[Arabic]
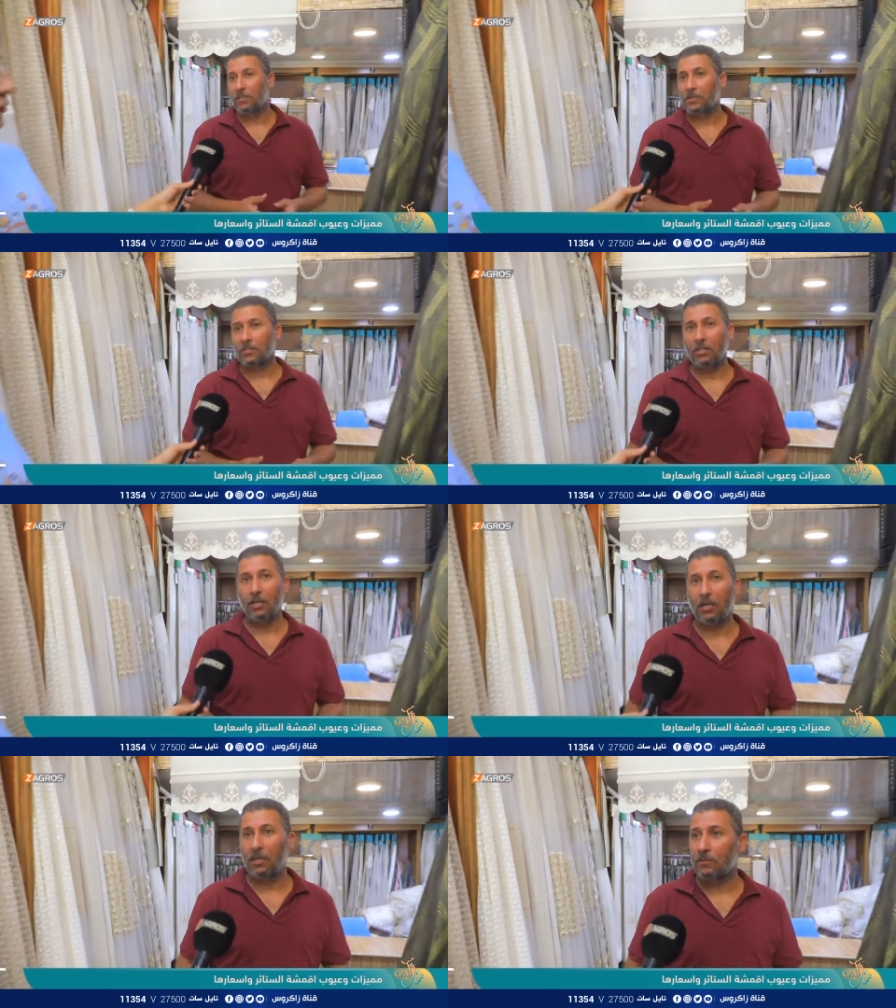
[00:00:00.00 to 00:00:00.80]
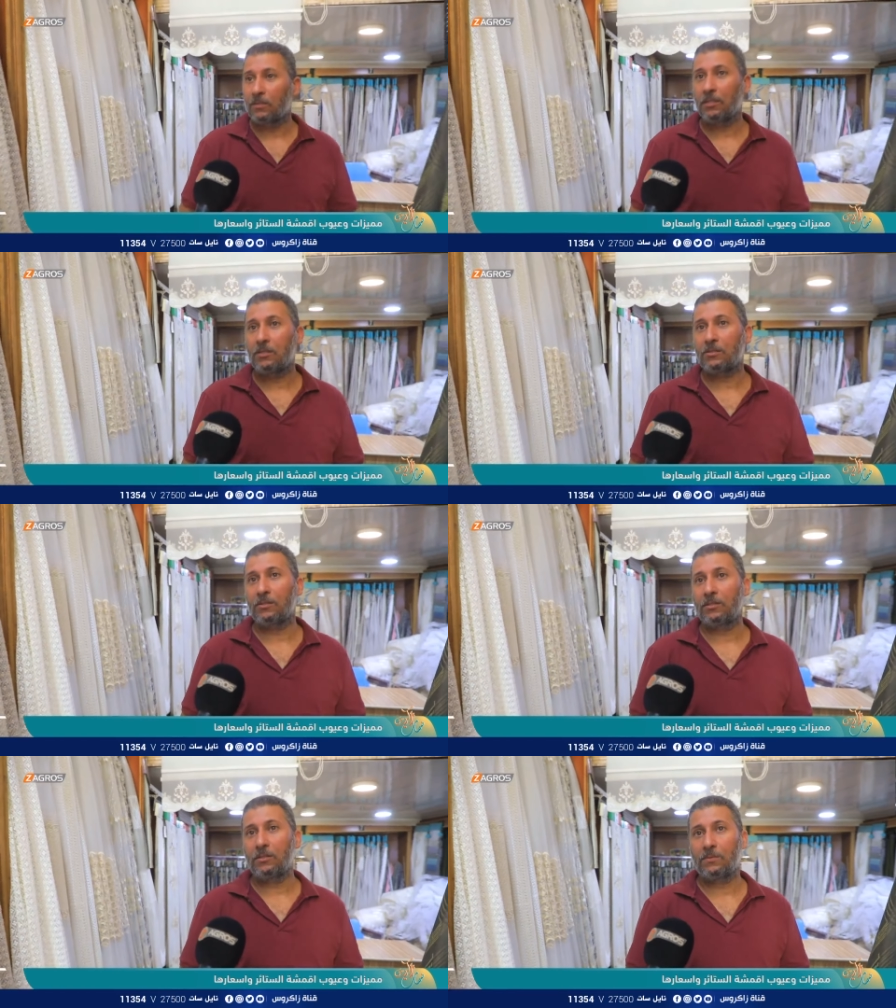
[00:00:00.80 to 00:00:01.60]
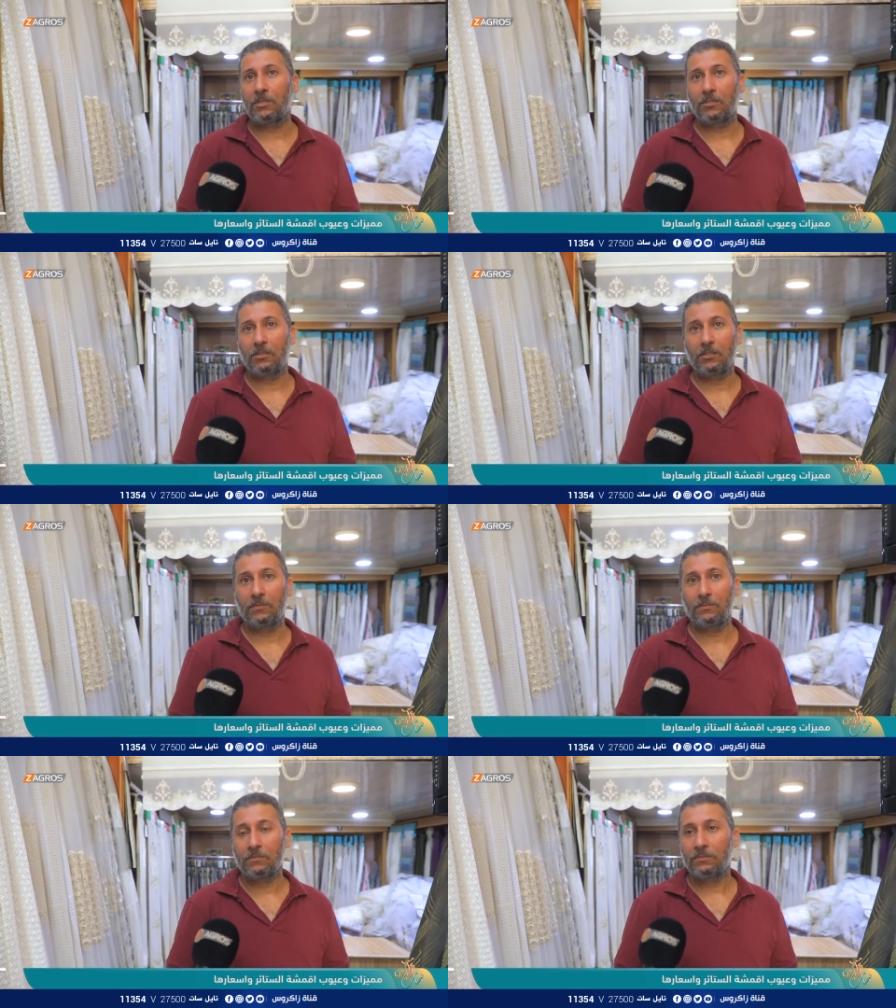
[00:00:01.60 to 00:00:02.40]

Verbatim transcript: هي مسيطره على العالم كله السوري مسيطرين